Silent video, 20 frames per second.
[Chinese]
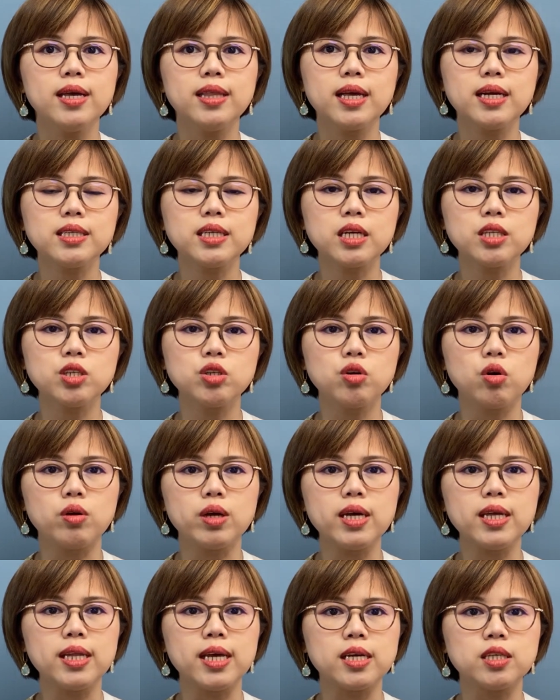那像这
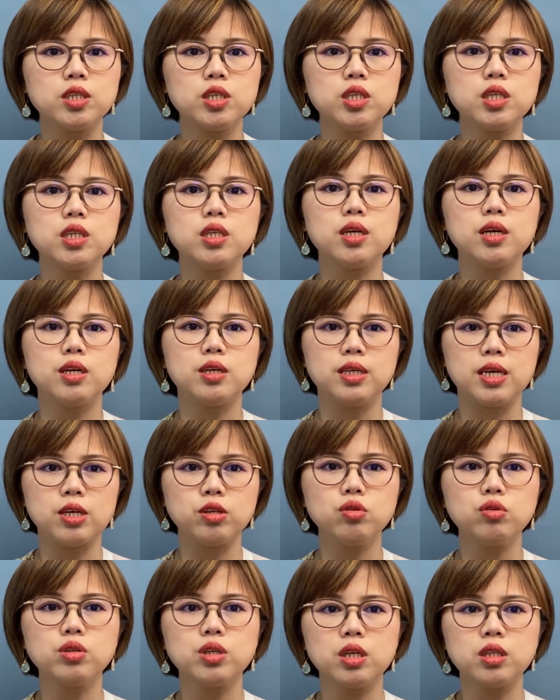种一年制的
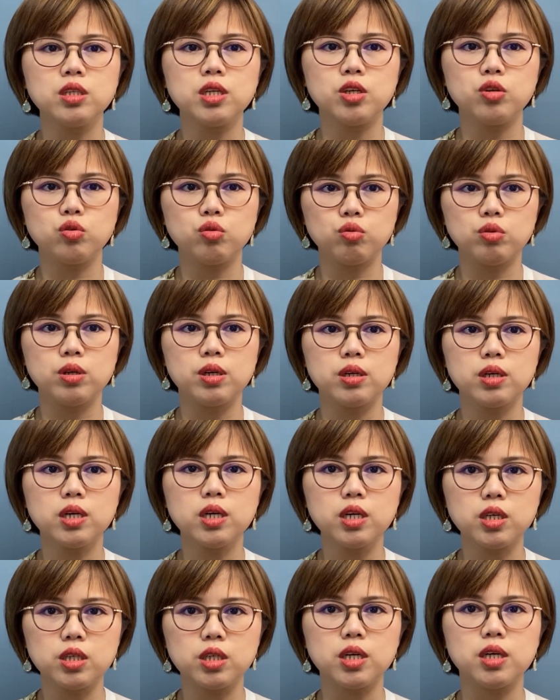研究生证书的
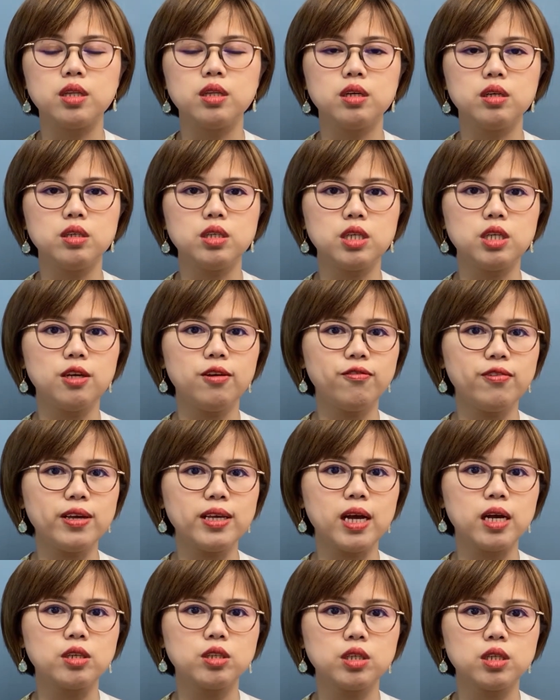课程呢，其实
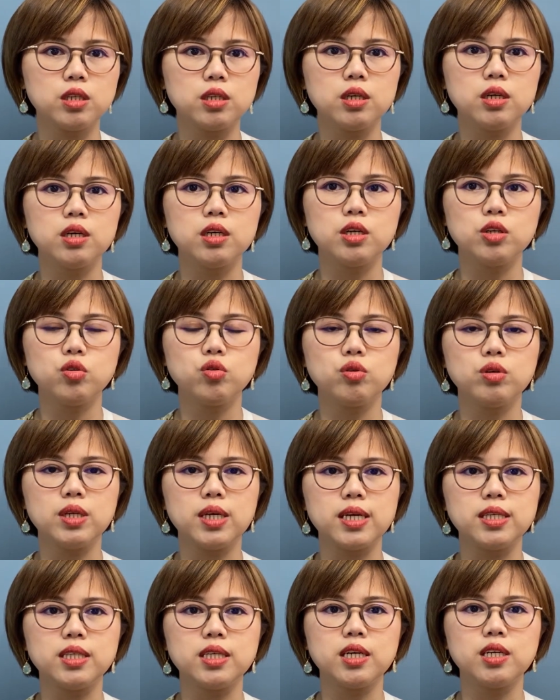非常适合就是
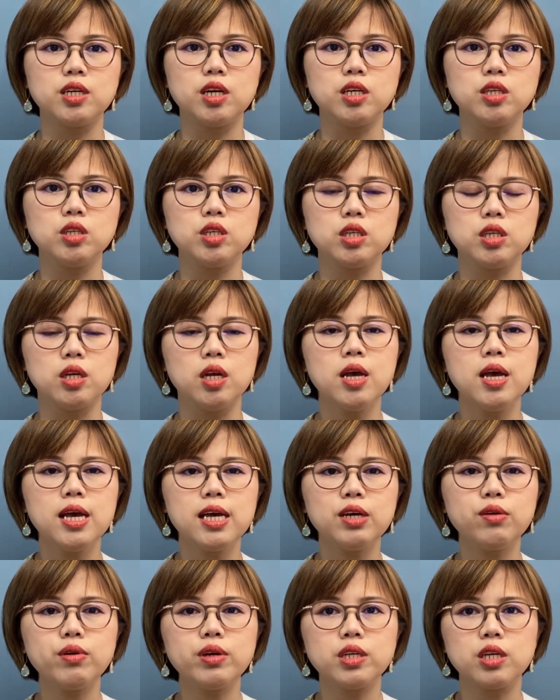业界人士，
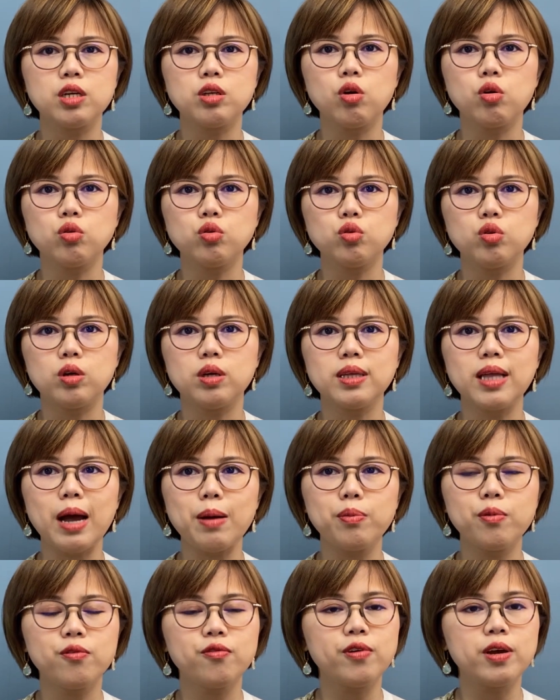因为你的同学
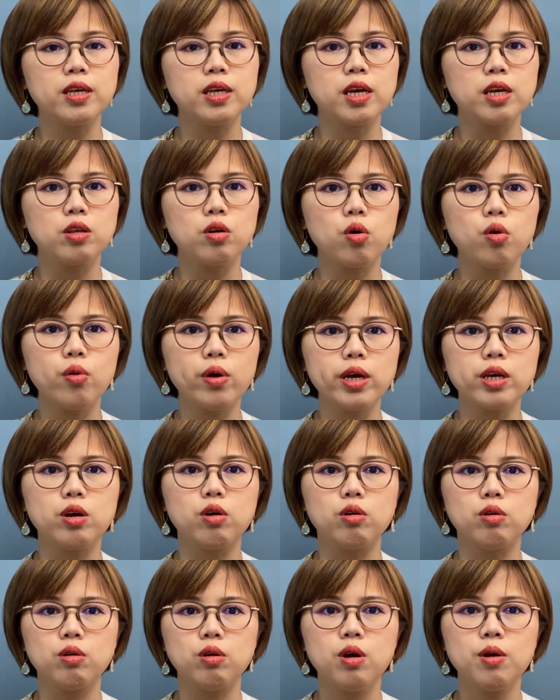大部分也都会
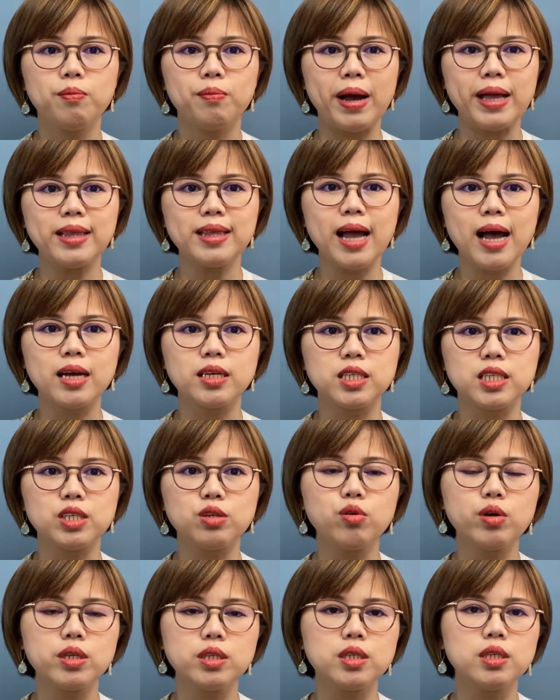有蛮大
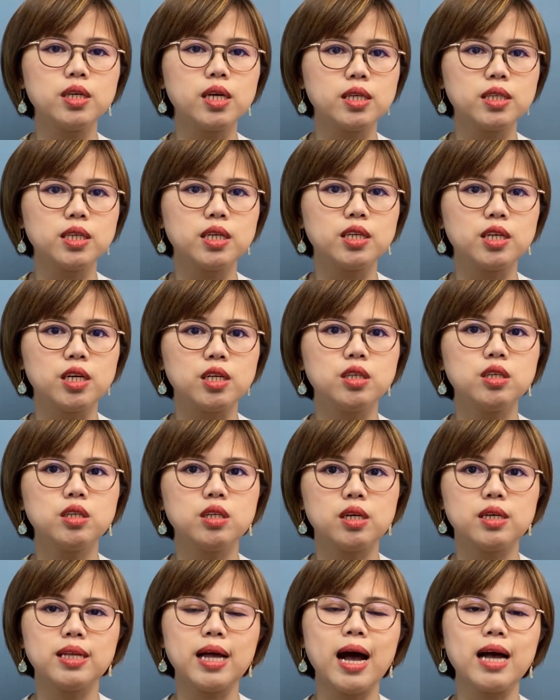机会是业界人
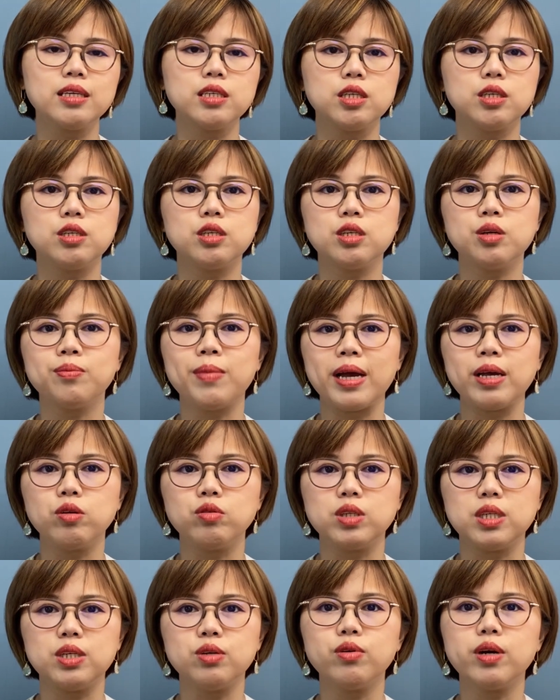士的，大家其实是蛮
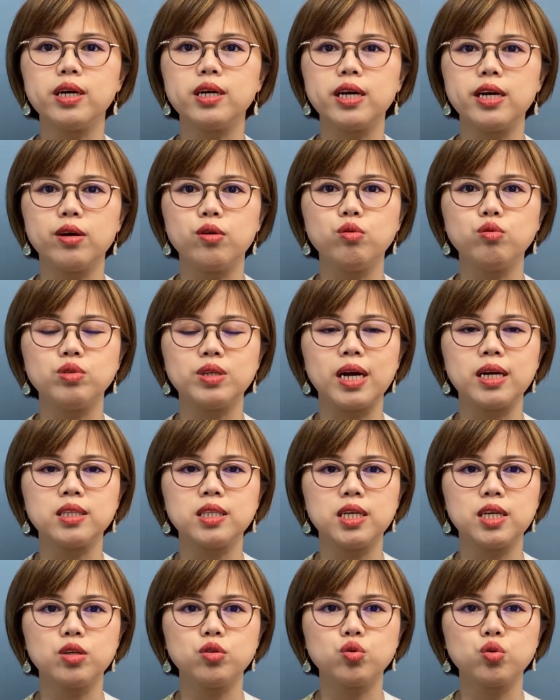有机会可以互相
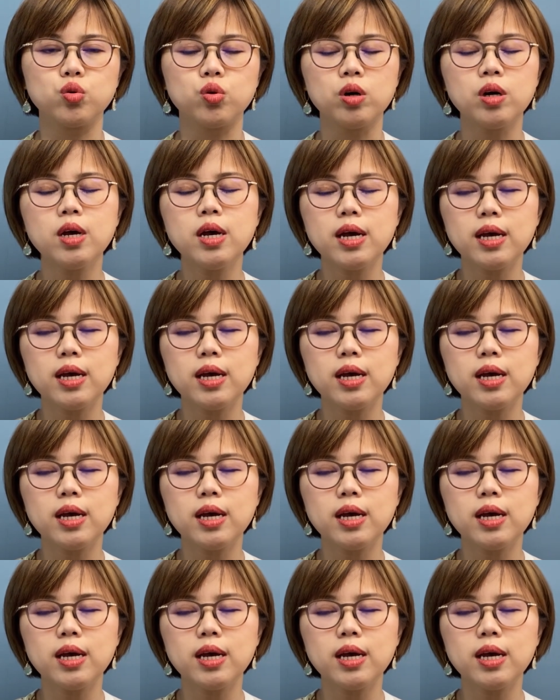切磋。